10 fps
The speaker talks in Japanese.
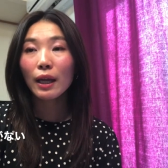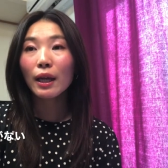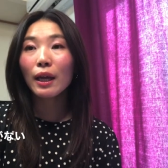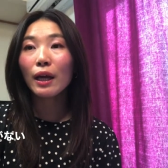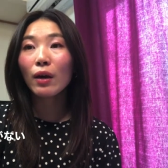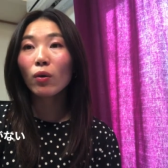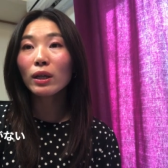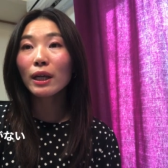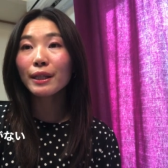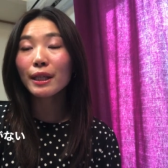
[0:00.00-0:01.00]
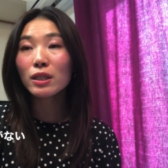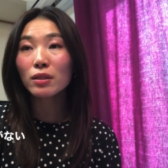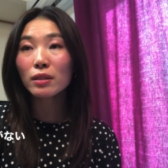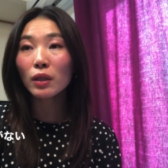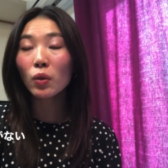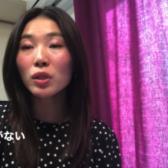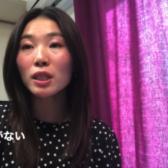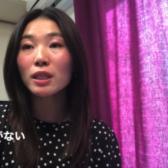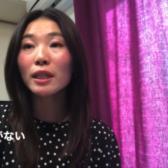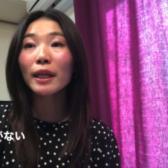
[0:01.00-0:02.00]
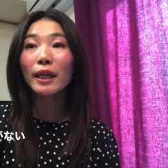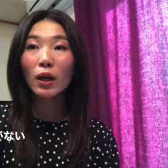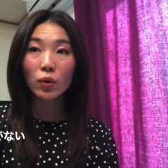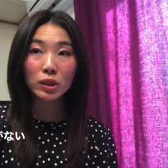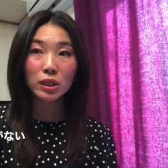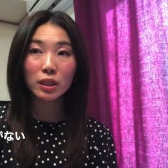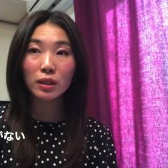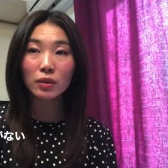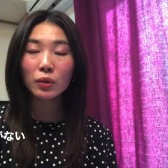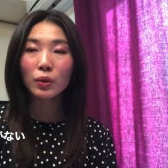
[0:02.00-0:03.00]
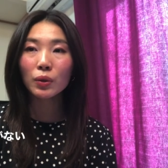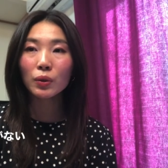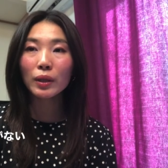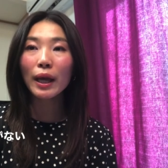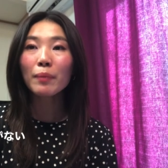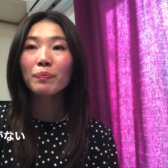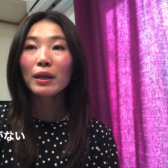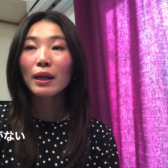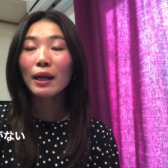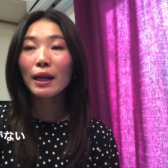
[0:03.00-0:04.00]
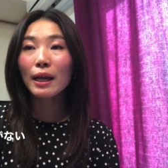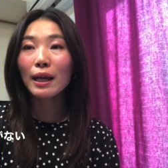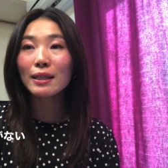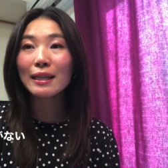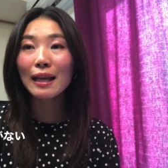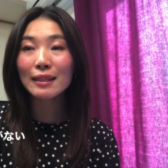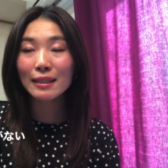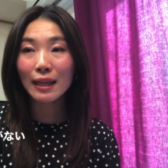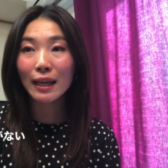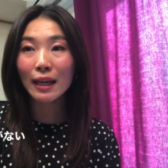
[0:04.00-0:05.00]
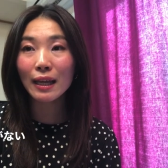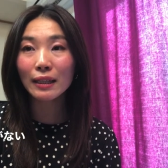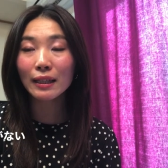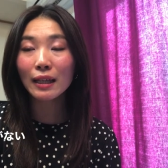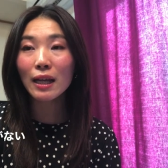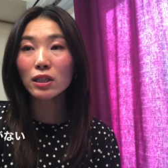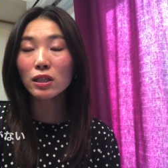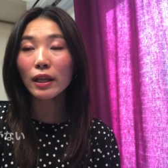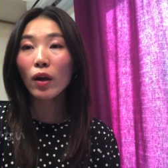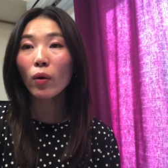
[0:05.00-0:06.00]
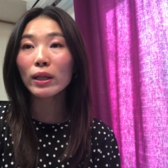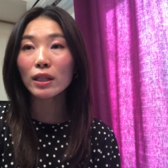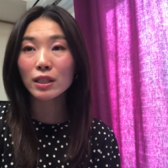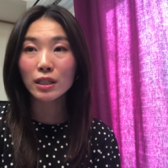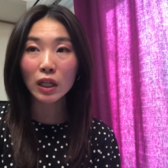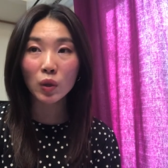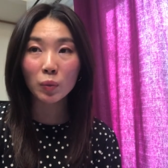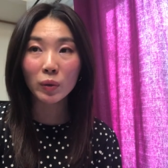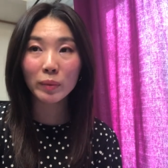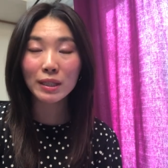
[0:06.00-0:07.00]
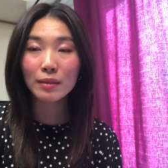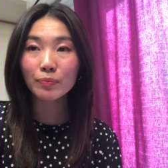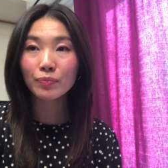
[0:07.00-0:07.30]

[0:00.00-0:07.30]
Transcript: えー、オンラインレッスンでの実績が欲しいというね、えー、先生に対してお話ししたいと思います。